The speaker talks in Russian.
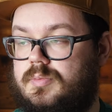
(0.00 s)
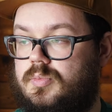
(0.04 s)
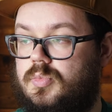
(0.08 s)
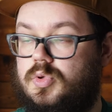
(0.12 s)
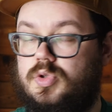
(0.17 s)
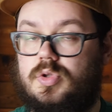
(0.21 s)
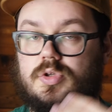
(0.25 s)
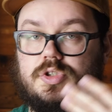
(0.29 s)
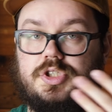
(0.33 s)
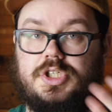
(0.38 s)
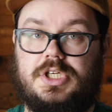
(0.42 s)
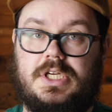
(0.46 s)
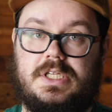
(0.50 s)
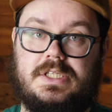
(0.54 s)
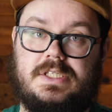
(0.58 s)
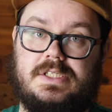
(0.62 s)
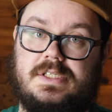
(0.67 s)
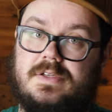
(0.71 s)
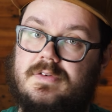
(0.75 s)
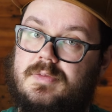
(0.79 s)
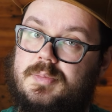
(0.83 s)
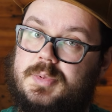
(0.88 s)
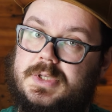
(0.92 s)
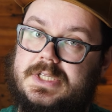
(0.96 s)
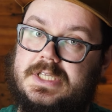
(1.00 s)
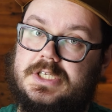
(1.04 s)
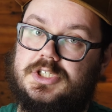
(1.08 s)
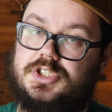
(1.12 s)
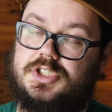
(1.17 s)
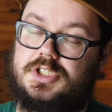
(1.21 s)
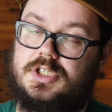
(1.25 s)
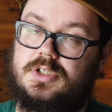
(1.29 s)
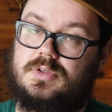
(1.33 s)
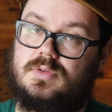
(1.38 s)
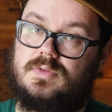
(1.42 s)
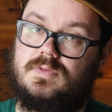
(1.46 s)
Буду очень рад, если вы
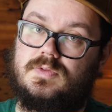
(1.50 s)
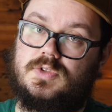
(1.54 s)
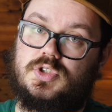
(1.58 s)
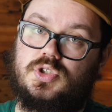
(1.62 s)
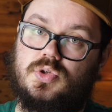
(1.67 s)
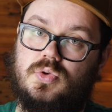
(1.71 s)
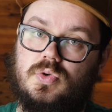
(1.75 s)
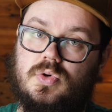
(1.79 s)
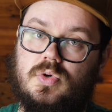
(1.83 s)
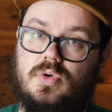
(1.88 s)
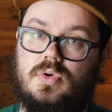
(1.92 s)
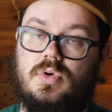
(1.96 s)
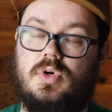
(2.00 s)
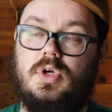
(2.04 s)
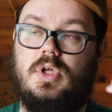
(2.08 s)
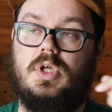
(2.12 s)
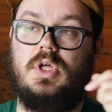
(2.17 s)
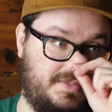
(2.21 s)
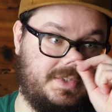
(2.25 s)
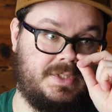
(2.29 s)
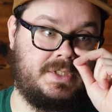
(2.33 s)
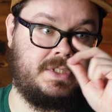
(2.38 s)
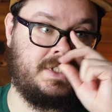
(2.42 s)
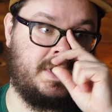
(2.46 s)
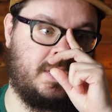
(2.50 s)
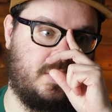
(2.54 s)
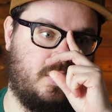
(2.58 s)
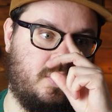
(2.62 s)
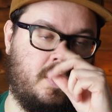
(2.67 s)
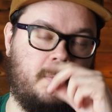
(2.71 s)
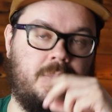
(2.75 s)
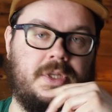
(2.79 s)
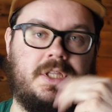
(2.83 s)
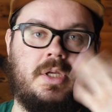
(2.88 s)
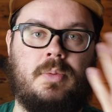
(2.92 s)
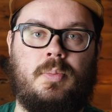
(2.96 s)
поддержите эту движуху.
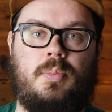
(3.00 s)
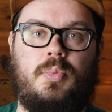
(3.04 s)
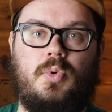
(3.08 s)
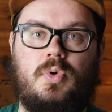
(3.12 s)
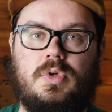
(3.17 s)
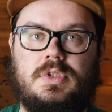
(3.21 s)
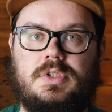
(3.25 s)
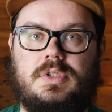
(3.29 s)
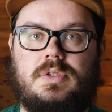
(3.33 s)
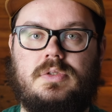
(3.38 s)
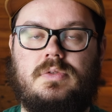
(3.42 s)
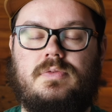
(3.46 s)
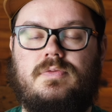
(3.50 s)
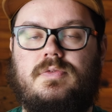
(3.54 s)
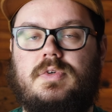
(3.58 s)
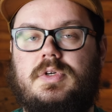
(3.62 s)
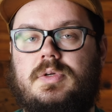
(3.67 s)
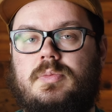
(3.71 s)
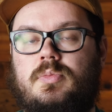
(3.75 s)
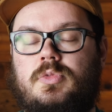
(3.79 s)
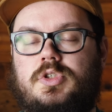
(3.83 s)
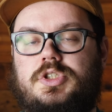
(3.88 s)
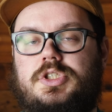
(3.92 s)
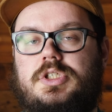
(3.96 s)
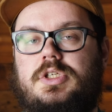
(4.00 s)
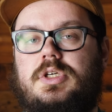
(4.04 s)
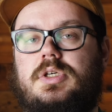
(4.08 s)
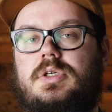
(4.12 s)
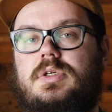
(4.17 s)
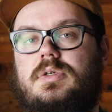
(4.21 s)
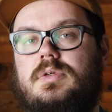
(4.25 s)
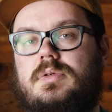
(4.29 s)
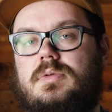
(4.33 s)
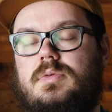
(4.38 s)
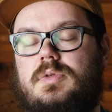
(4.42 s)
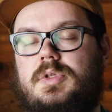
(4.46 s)
Сделаю об этом пост, вы
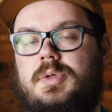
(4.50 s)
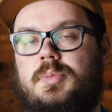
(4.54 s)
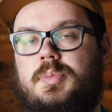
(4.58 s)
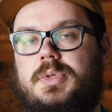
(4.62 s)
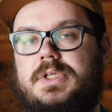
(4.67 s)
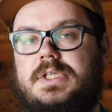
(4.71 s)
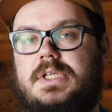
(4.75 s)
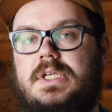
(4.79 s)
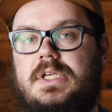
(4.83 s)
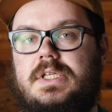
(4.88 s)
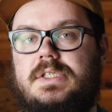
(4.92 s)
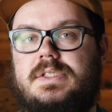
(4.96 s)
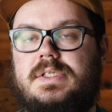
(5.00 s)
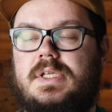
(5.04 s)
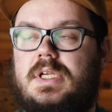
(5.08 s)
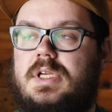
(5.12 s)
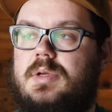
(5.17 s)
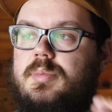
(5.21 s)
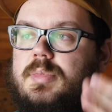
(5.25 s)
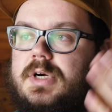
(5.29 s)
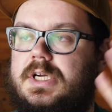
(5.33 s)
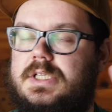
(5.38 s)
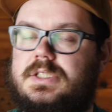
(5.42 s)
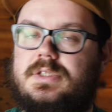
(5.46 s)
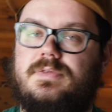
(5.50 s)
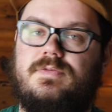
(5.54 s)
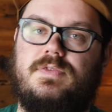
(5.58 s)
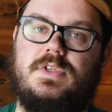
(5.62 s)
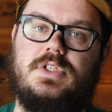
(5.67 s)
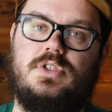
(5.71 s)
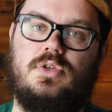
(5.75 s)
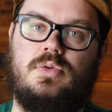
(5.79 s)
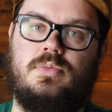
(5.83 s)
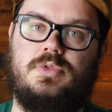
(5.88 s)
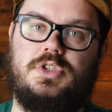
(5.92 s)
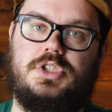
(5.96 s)
можете им поделиться, либо этим
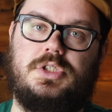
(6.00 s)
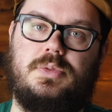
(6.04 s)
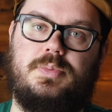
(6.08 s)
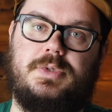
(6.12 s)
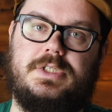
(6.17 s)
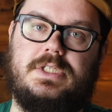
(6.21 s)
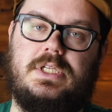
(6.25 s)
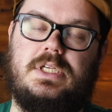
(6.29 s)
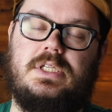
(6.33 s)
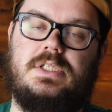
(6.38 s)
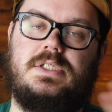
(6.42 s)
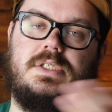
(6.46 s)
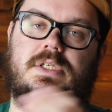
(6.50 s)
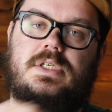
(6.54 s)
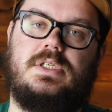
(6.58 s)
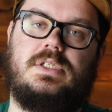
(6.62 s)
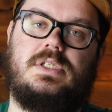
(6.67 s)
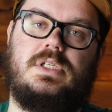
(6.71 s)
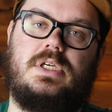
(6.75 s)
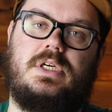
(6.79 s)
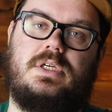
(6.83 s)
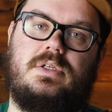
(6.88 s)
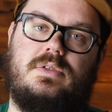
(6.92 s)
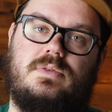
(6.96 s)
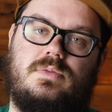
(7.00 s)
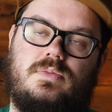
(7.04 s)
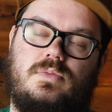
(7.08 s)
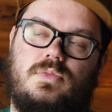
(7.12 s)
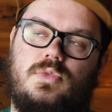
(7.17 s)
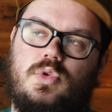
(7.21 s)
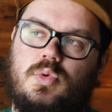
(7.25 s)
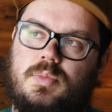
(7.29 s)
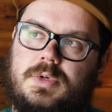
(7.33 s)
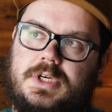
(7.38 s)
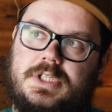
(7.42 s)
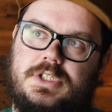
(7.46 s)
видео можете поделиться, если
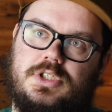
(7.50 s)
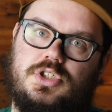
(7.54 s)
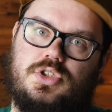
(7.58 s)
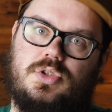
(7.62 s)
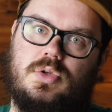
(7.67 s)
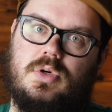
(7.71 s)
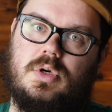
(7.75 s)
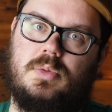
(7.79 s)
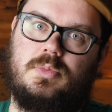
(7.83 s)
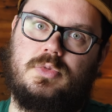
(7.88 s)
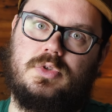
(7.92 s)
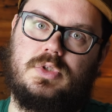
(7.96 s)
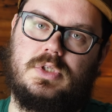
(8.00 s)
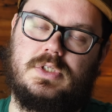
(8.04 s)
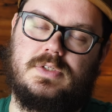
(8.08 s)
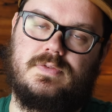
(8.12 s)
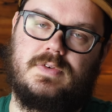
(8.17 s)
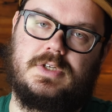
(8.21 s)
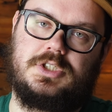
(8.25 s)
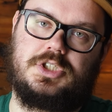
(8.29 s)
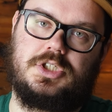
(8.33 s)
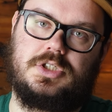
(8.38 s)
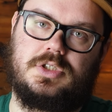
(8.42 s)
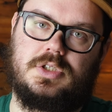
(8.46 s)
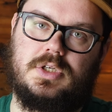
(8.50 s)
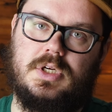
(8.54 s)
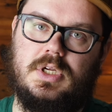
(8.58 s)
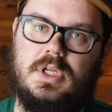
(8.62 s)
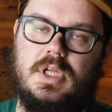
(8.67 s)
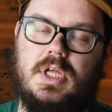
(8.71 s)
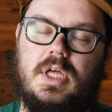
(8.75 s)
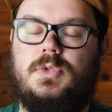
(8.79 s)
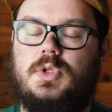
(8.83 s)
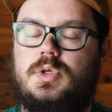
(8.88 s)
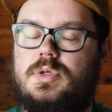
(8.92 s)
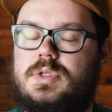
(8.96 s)
думаете, что кому-то из ваших
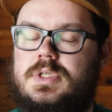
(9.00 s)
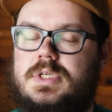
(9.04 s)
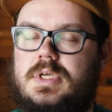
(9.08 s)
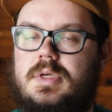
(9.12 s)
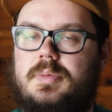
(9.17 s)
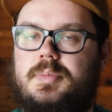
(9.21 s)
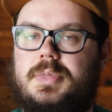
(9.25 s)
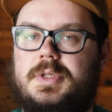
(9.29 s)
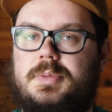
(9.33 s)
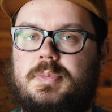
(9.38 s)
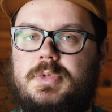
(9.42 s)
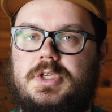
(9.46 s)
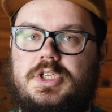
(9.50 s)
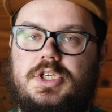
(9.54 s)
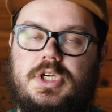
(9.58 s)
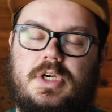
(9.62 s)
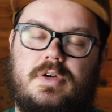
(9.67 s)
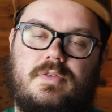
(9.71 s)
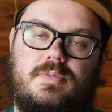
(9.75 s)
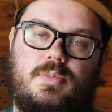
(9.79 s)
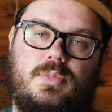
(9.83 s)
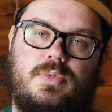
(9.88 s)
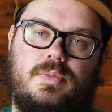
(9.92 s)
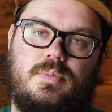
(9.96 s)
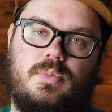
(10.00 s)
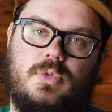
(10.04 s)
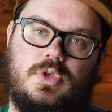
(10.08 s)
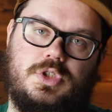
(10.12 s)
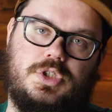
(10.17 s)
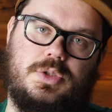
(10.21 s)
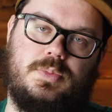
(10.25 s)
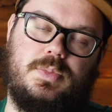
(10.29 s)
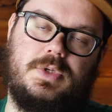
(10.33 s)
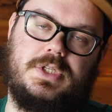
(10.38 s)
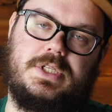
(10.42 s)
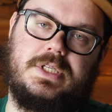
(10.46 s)
друзей, подписчиков
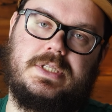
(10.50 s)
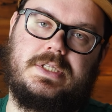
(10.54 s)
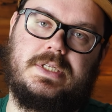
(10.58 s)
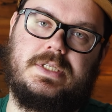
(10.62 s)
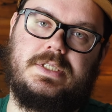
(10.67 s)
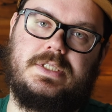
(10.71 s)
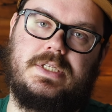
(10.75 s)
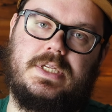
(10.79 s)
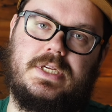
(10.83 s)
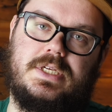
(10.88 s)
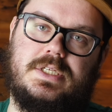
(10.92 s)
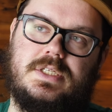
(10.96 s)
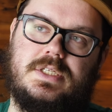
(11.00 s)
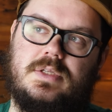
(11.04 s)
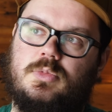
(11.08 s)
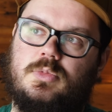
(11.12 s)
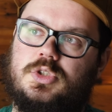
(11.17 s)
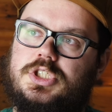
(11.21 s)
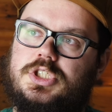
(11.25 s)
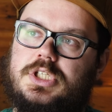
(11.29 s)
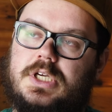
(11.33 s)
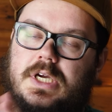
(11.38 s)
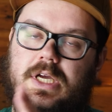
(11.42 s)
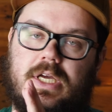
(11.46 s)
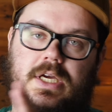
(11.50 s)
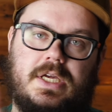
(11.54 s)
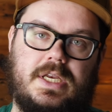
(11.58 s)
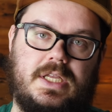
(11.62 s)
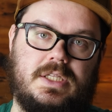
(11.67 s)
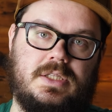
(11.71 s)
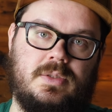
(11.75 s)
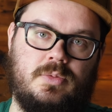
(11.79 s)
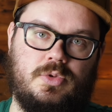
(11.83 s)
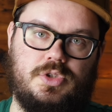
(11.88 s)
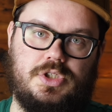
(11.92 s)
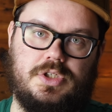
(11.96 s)
может быть это интересно. Можете
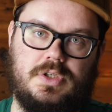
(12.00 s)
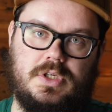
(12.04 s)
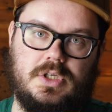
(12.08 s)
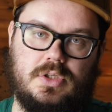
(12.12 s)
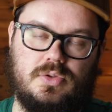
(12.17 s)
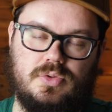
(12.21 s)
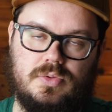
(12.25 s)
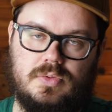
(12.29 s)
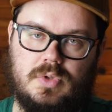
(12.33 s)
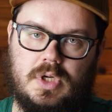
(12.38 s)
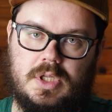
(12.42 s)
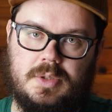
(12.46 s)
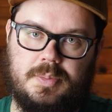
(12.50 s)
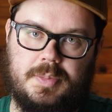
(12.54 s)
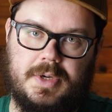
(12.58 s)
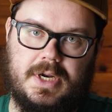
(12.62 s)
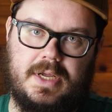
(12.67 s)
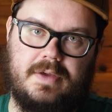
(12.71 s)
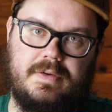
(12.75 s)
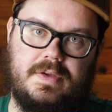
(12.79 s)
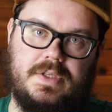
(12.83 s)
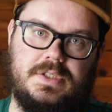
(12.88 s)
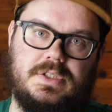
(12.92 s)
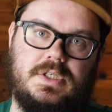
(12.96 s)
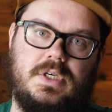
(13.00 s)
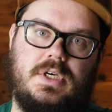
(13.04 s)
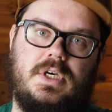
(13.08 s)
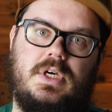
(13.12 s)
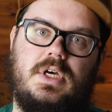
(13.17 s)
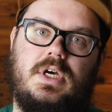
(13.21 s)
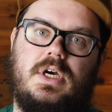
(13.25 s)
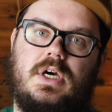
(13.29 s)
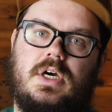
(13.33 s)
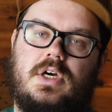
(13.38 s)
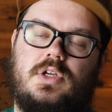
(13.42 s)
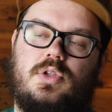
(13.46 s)
конкретному человеку отправить
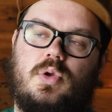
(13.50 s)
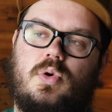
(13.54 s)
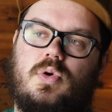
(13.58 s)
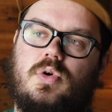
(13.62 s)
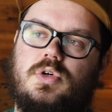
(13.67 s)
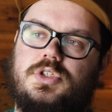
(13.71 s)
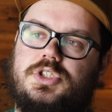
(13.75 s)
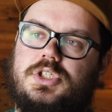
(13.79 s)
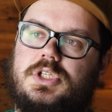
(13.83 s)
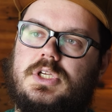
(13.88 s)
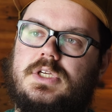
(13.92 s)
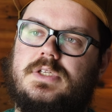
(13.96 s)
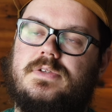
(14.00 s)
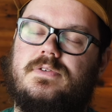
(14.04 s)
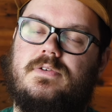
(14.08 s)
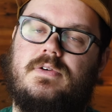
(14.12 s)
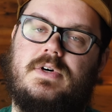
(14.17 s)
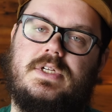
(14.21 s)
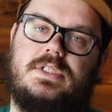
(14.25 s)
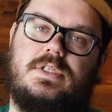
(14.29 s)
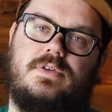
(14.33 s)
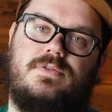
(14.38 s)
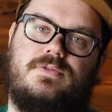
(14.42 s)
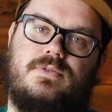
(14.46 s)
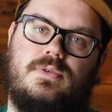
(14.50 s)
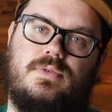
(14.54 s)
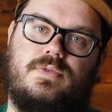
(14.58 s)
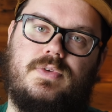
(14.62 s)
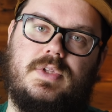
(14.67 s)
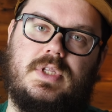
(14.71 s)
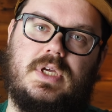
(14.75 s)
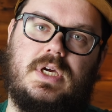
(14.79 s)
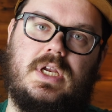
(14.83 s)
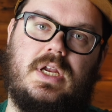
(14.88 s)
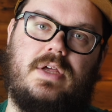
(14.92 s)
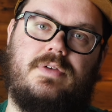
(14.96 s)
кто хочет развиваться в
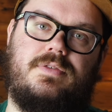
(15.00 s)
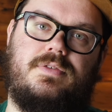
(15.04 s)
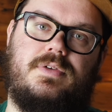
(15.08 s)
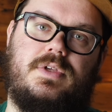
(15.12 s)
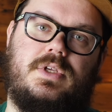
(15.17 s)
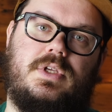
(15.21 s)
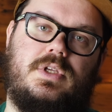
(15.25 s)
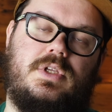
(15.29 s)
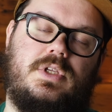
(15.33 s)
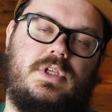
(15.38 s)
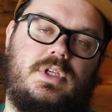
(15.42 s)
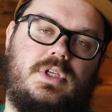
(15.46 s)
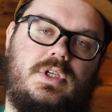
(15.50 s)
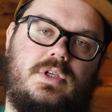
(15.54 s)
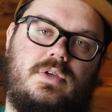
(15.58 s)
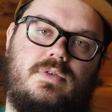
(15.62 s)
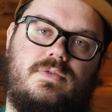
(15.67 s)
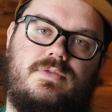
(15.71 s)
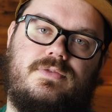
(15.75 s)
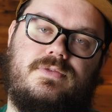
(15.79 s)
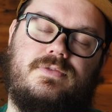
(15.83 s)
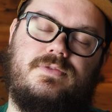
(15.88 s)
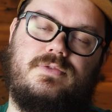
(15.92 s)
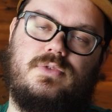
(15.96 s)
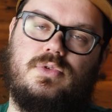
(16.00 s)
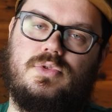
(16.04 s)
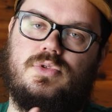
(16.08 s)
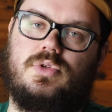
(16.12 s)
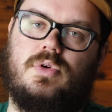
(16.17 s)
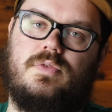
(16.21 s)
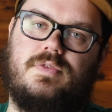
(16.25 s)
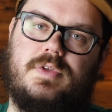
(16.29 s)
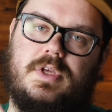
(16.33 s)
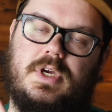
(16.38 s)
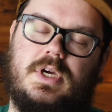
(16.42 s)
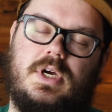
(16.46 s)
фотографии и в
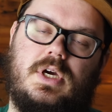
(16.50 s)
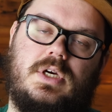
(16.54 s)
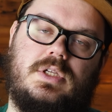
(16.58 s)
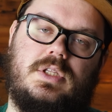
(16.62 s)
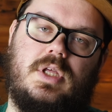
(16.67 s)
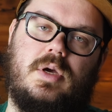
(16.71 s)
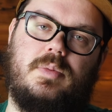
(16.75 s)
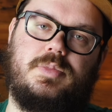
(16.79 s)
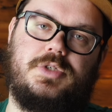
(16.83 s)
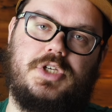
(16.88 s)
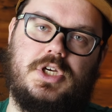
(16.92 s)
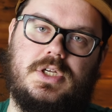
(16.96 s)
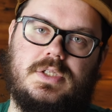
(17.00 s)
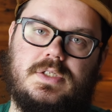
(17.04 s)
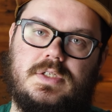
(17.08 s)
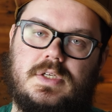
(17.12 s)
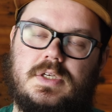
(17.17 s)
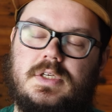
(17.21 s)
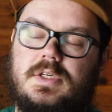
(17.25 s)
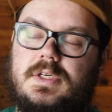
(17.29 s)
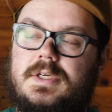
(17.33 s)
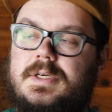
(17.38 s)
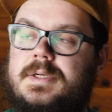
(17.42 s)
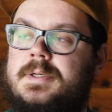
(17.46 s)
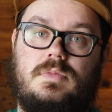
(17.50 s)
тусовке как-то общаться.